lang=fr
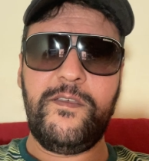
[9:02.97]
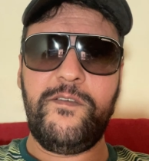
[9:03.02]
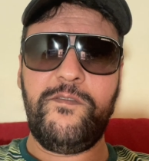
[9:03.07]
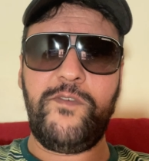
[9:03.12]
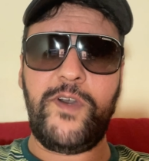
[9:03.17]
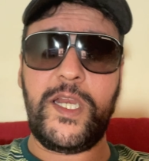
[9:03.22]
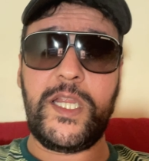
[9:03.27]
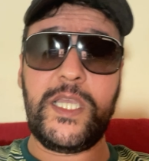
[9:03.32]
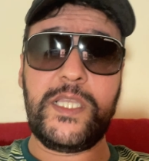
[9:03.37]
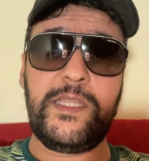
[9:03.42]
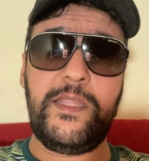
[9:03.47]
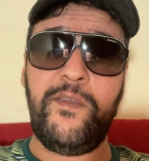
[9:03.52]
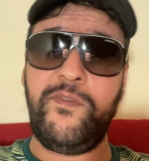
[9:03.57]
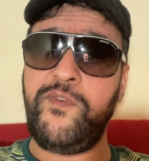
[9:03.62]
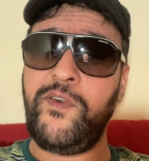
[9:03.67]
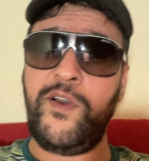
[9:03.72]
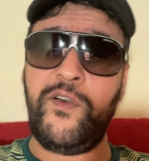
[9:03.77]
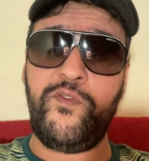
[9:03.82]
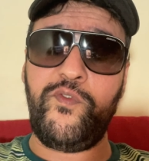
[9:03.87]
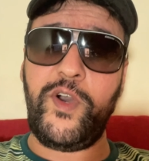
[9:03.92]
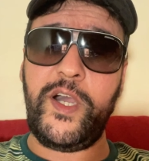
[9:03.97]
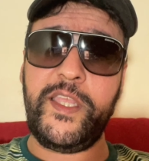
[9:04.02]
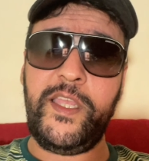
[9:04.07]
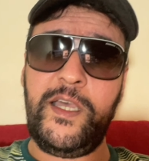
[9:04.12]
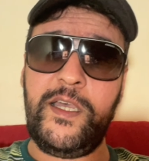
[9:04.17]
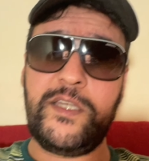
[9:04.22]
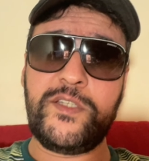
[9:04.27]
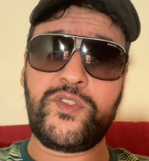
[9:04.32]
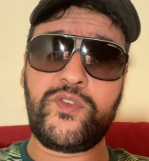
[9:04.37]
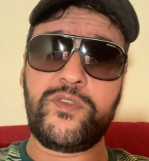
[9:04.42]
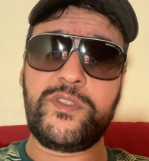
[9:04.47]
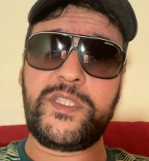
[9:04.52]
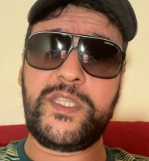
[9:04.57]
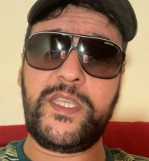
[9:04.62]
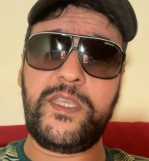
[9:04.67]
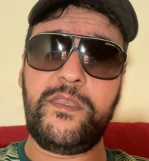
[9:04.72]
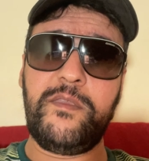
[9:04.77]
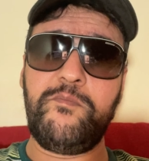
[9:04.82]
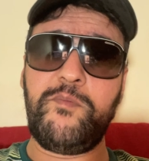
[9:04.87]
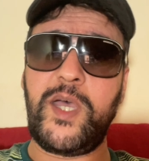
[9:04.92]
Voilà, et des fois, on voyage
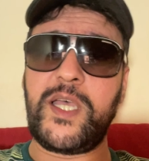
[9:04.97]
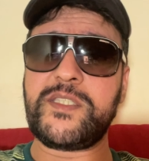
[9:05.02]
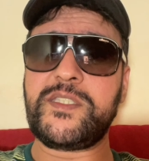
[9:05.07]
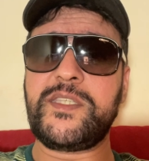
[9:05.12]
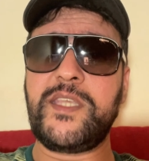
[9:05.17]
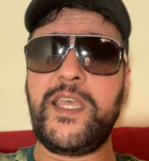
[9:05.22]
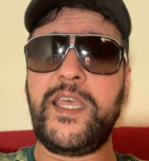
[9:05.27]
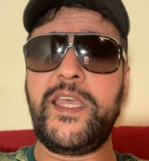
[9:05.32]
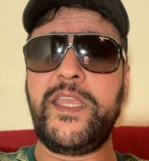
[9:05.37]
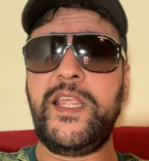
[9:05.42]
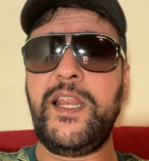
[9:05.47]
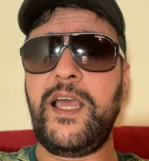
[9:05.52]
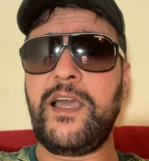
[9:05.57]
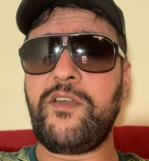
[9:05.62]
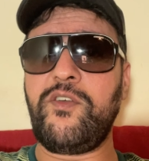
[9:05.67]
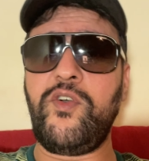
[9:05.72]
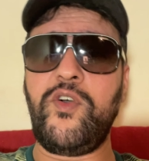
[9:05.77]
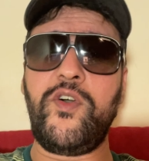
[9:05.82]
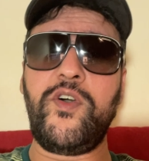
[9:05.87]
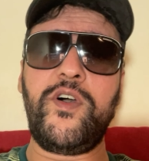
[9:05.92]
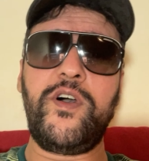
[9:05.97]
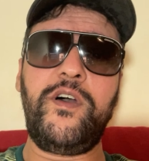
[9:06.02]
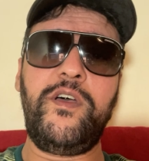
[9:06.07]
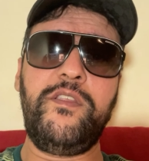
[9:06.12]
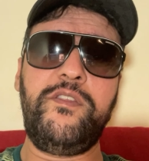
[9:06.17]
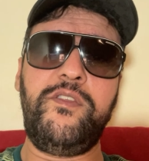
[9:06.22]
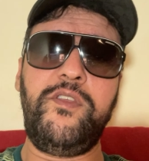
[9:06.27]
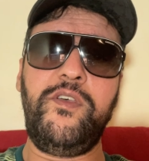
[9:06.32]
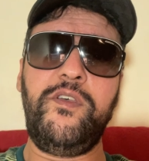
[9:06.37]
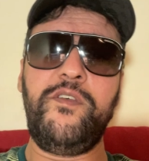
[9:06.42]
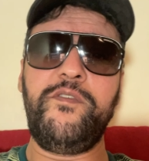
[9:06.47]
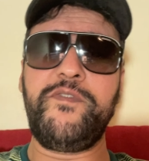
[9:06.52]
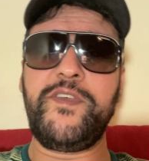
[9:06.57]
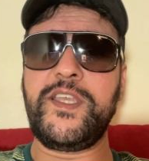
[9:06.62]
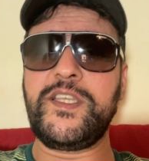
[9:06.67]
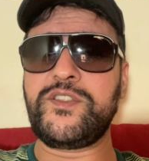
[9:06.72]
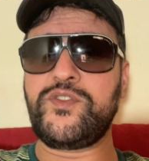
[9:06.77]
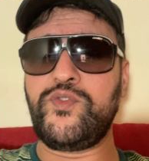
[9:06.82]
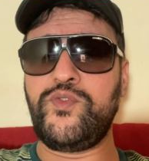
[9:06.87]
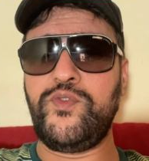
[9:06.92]
aussi, Marseille, la Côte, euh,
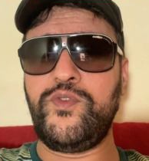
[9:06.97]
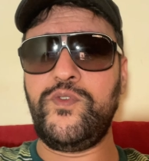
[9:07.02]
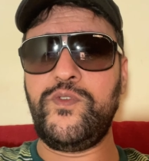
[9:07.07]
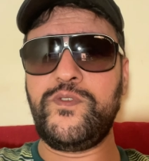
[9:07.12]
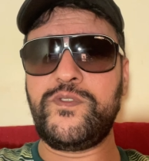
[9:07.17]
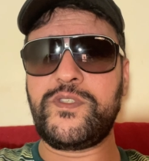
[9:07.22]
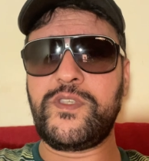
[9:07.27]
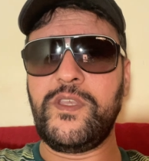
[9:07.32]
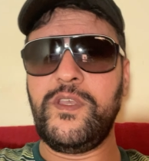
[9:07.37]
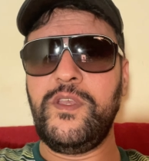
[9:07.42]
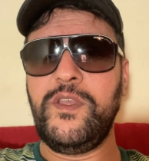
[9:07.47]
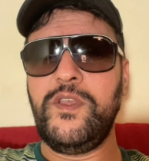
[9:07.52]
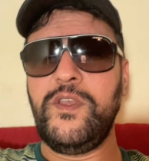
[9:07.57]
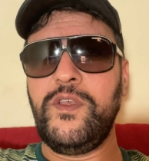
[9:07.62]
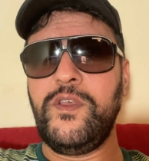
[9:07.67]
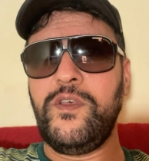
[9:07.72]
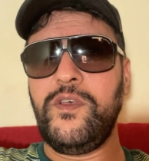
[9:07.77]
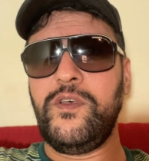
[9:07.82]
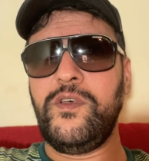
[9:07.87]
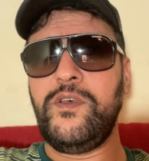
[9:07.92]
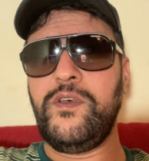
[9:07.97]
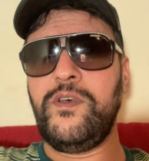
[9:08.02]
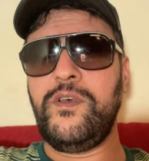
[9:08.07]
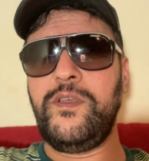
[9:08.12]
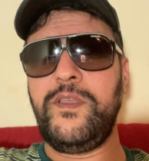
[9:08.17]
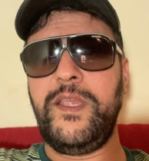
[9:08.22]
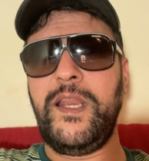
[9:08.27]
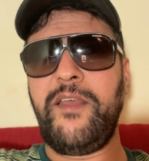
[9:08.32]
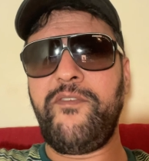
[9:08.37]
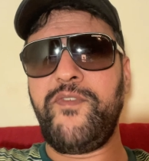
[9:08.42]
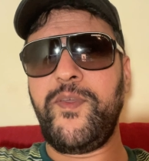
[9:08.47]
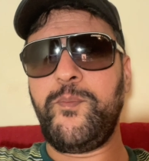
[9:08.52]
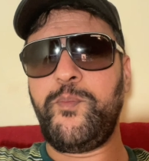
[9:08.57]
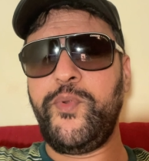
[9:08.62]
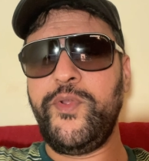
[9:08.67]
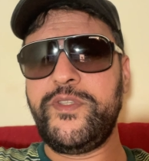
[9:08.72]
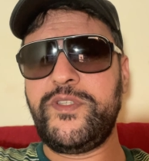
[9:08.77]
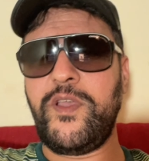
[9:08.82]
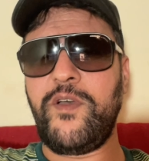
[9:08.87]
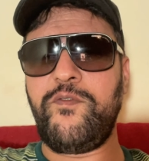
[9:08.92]
Fréjus, euh, il a fait
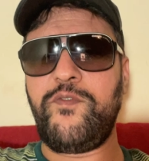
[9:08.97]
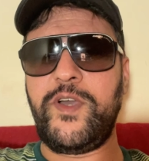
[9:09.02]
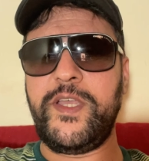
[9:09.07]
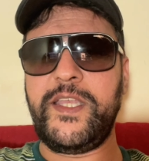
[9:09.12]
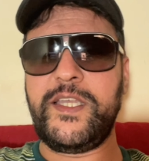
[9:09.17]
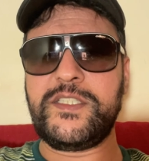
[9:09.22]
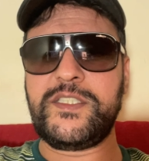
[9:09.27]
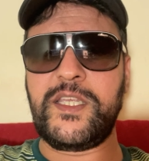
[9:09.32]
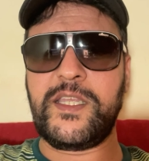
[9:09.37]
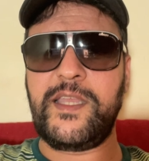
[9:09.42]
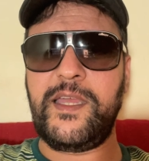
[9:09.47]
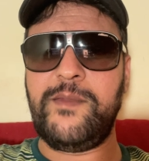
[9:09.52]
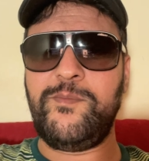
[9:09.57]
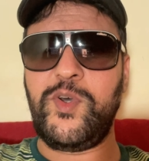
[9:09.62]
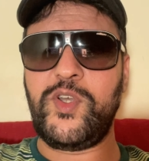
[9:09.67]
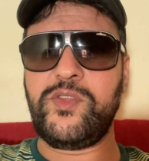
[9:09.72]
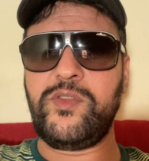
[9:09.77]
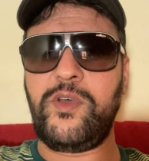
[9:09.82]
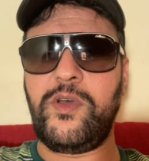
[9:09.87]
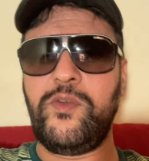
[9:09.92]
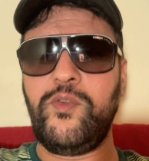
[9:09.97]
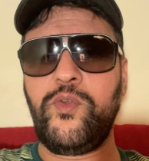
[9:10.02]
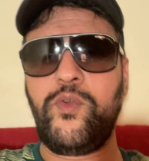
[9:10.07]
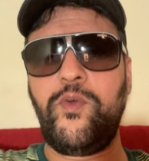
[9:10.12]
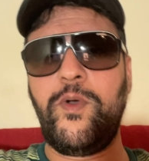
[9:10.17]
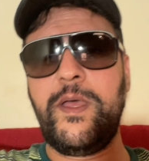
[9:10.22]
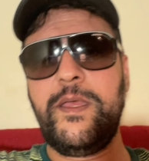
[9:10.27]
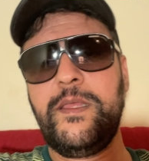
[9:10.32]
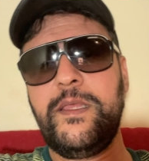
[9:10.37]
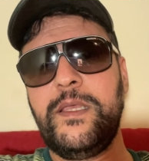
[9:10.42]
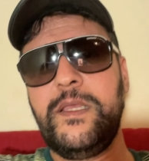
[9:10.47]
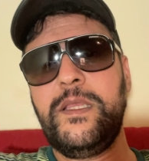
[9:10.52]
plusieurs voyages également dans le coin.